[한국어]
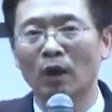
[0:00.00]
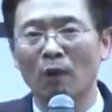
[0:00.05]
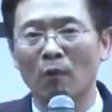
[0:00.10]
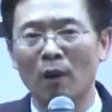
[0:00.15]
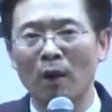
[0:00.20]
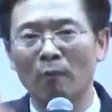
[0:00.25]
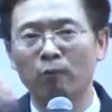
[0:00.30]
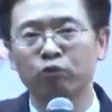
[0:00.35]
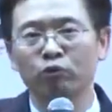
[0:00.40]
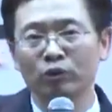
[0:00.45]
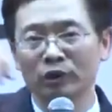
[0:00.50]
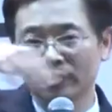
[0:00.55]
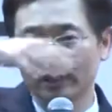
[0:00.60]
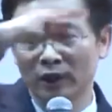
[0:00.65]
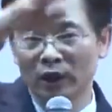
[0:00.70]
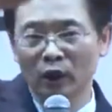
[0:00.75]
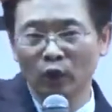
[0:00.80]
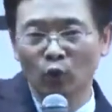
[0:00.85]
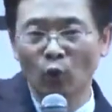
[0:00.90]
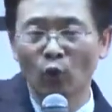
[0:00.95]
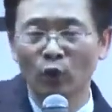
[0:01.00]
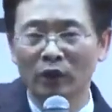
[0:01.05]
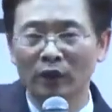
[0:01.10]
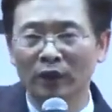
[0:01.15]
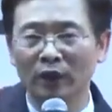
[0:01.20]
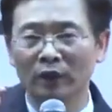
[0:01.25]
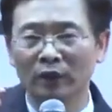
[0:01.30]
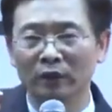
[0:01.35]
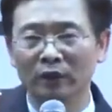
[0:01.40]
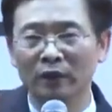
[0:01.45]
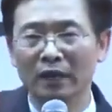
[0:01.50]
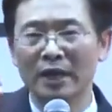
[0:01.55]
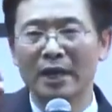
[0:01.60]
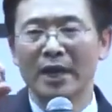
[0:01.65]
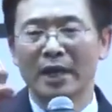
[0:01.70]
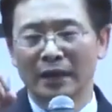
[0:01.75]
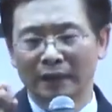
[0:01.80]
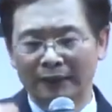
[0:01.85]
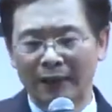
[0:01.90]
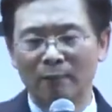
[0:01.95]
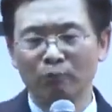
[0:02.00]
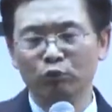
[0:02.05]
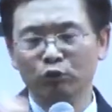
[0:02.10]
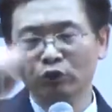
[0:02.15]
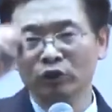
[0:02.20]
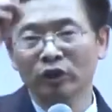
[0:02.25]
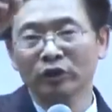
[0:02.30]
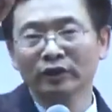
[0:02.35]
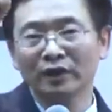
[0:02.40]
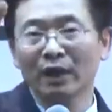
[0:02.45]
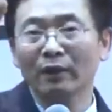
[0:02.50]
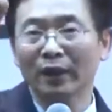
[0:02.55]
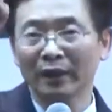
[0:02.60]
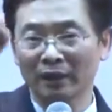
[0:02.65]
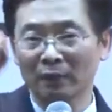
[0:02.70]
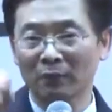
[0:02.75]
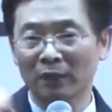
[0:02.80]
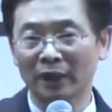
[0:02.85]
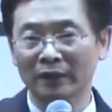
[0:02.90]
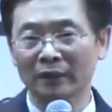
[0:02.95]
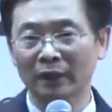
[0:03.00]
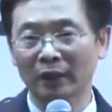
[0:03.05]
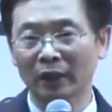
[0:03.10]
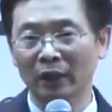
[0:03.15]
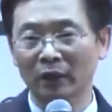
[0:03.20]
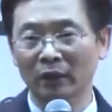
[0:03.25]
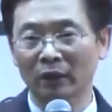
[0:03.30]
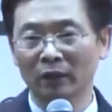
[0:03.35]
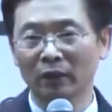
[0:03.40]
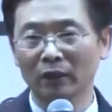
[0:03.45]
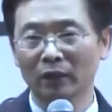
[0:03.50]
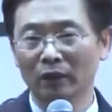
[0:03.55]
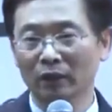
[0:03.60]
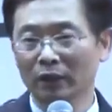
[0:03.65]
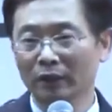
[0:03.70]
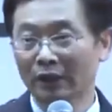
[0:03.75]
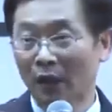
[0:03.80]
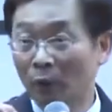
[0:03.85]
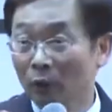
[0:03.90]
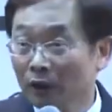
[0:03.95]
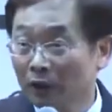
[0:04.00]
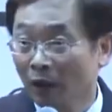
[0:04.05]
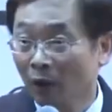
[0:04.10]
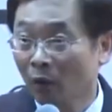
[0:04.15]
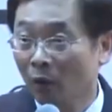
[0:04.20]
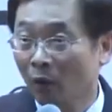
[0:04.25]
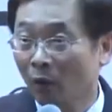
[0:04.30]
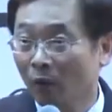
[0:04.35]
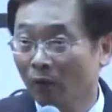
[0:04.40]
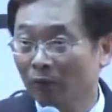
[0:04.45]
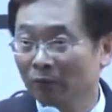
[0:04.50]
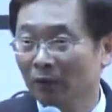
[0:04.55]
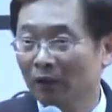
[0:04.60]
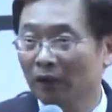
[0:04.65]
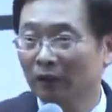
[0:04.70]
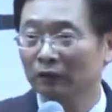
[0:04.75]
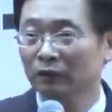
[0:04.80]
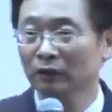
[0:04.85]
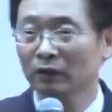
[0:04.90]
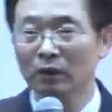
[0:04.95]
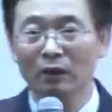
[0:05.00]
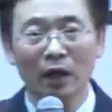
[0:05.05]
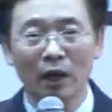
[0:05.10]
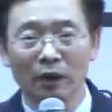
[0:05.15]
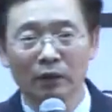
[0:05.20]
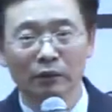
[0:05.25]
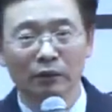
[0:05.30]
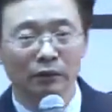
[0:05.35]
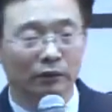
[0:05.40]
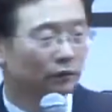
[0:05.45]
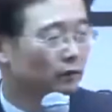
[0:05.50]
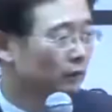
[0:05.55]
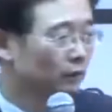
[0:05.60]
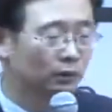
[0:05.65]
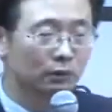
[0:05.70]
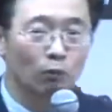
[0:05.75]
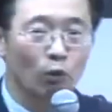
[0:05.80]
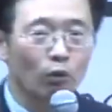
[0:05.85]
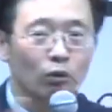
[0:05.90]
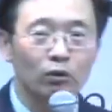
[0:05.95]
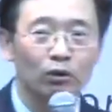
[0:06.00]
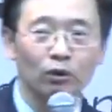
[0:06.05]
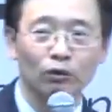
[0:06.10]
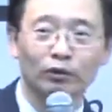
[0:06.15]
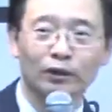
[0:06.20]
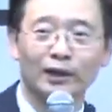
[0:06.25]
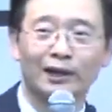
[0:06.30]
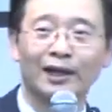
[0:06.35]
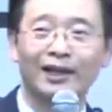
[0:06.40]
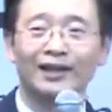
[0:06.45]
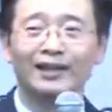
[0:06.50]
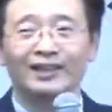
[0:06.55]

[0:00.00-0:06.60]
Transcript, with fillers: 유다와 북 이스라엘이 통일되는 남북 정상회담을 하잖아요. 다윗하고 막 성경을 안 읽어 전혀 모르는 얼굴이다.